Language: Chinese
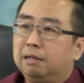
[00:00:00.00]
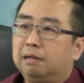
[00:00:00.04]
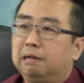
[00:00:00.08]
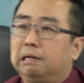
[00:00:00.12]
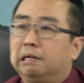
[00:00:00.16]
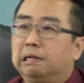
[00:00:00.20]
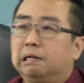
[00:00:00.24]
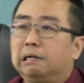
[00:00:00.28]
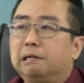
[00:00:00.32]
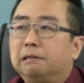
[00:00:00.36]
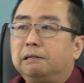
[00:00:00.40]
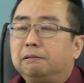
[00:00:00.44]

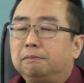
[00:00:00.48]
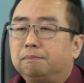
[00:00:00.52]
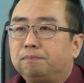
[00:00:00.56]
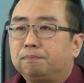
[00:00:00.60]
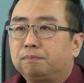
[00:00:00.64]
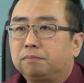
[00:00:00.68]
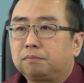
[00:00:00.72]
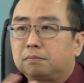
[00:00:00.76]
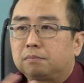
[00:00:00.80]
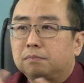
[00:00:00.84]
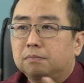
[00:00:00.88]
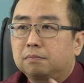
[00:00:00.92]
啊
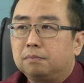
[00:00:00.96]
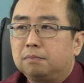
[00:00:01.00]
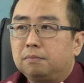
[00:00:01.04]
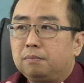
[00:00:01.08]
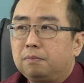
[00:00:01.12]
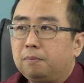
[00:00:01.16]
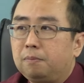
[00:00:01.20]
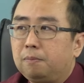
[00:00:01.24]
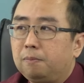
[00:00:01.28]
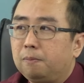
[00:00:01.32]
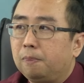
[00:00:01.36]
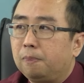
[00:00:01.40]

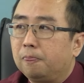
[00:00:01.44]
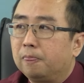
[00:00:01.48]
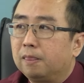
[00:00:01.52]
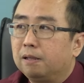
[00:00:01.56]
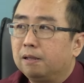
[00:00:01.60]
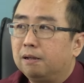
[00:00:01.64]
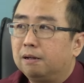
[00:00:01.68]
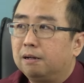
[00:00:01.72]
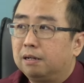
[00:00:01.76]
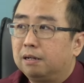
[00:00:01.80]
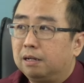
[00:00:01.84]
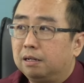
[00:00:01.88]

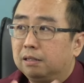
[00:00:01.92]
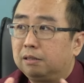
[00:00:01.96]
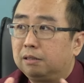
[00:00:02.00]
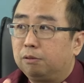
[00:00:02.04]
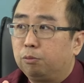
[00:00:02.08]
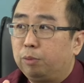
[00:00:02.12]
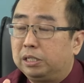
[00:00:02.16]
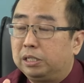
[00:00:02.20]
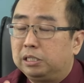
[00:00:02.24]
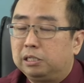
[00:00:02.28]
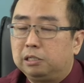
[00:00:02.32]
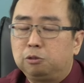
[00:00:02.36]
啊
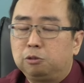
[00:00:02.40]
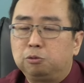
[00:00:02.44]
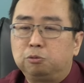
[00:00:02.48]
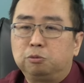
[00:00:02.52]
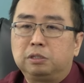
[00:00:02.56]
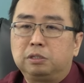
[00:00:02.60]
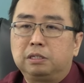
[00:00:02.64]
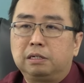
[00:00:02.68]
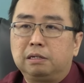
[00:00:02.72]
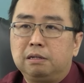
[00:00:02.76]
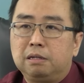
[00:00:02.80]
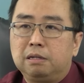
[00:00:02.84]
卫星
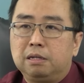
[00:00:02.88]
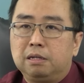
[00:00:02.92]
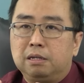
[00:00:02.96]
图的。